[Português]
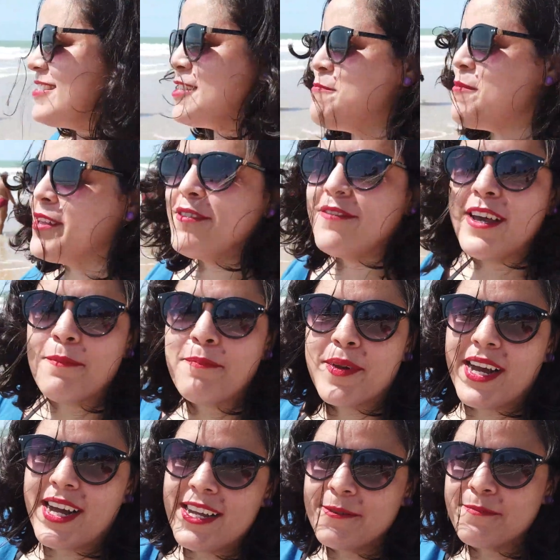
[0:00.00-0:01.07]
né, vocês podem ver a
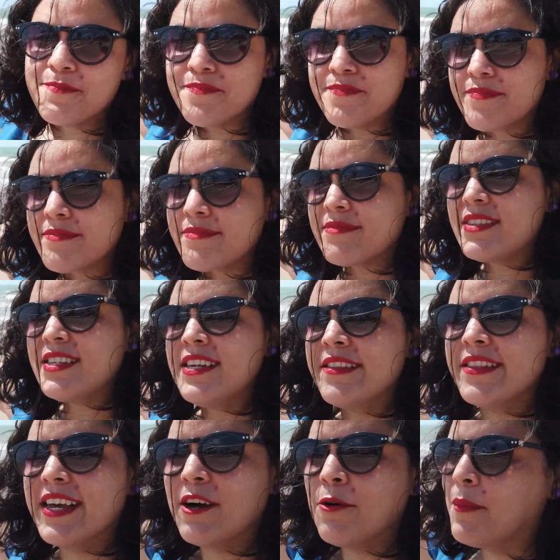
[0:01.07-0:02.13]
praia
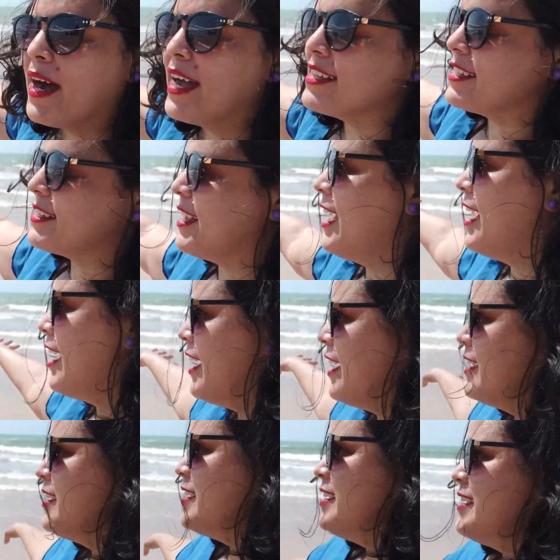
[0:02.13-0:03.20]
né? O mar ainda
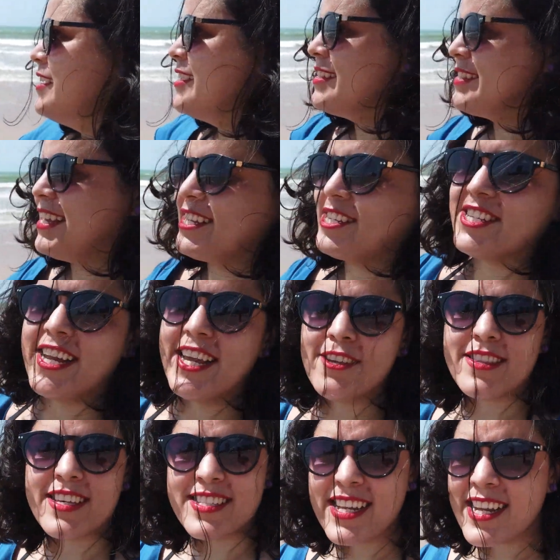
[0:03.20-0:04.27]
tá, tá
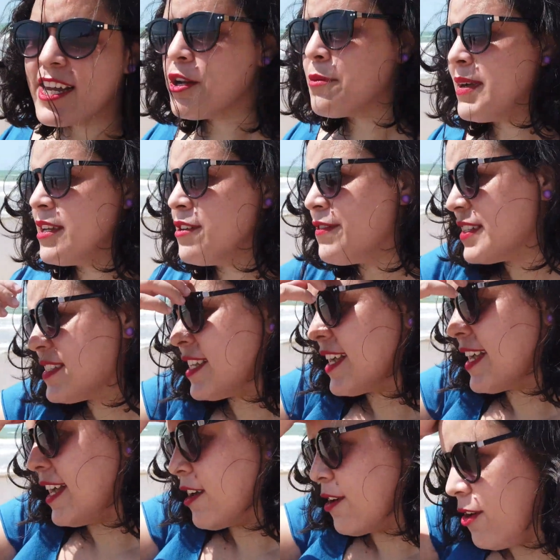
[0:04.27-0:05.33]
cheio, tá secando, mas não vai
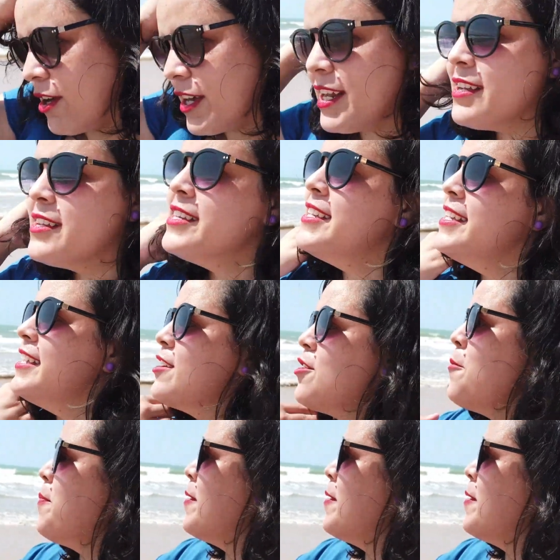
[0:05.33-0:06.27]
secar agora. E